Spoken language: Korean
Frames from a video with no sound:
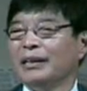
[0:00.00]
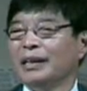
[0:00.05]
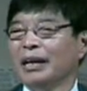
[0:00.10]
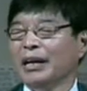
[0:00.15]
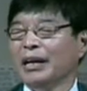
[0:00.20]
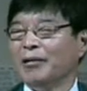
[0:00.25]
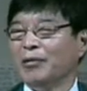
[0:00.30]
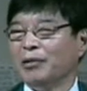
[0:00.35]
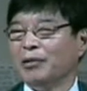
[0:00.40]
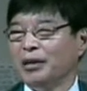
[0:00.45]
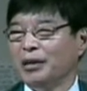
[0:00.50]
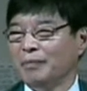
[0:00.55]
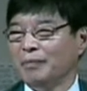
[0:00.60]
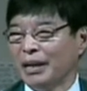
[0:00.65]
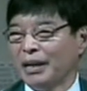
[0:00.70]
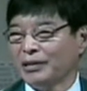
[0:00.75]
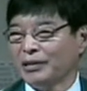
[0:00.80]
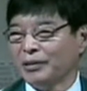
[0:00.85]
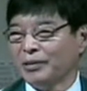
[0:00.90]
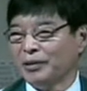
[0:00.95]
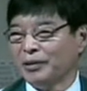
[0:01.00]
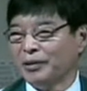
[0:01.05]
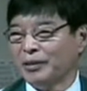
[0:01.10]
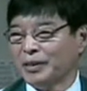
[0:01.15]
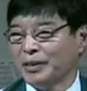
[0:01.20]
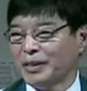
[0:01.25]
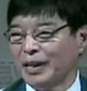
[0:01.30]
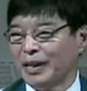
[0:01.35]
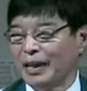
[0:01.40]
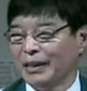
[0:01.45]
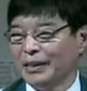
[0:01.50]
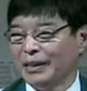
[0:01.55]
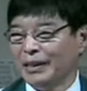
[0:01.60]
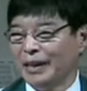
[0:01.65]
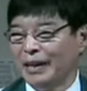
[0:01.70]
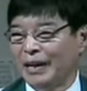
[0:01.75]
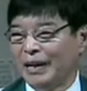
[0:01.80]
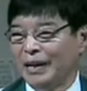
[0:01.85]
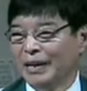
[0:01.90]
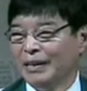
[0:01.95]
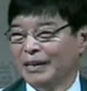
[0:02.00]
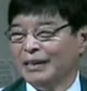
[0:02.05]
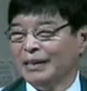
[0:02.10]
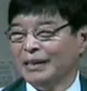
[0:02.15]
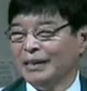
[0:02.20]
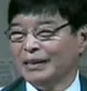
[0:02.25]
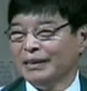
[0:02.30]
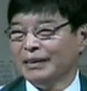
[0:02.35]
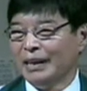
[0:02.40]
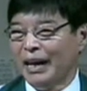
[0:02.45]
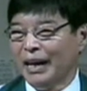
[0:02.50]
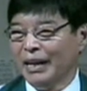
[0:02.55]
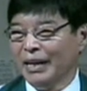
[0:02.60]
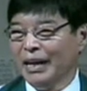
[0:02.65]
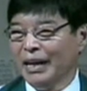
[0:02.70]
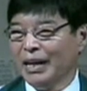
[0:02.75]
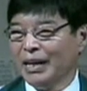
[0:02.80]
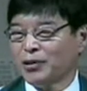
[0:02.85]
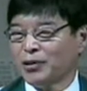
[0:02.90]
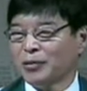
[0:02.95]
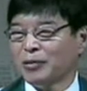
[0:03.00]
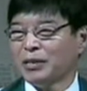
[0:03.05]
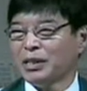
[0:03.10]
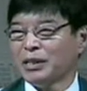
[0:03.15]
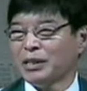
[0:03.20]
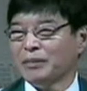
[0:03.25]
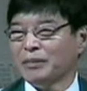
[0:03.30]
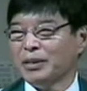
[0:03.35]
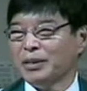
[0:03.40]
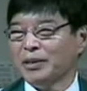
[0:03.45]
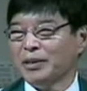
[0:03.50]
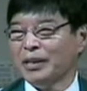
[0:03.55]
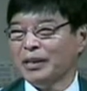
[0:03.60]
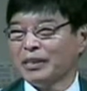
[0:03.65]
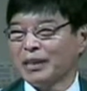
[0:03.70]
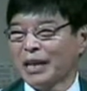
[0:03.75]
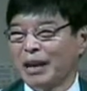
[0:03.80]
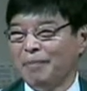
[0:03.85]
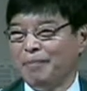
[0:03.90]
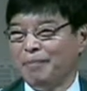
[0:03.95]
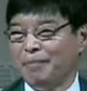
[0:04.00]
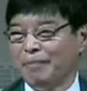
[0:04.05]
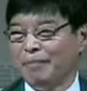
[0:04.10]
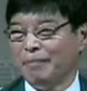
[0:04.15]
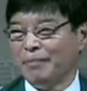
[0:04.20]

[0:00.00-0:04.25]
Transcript: 레고를 맞추는 것이 아니라 나의 중심적인 삶,